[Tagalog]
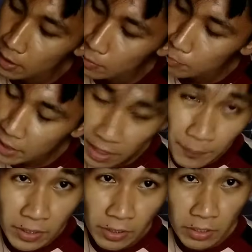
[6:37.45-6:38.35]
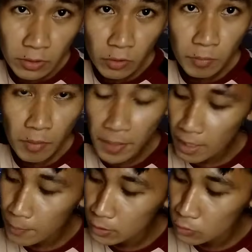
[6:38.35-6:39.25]
and mahirapan kayo ditong
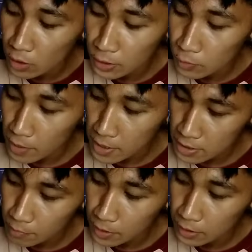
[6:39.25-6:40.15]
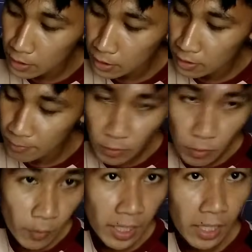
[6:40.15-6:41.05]
mamalaman kung alin yung positive at negative
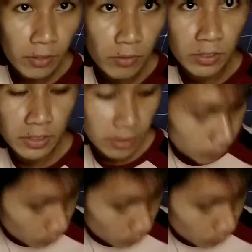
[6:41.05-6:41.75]
kung wala kayong digital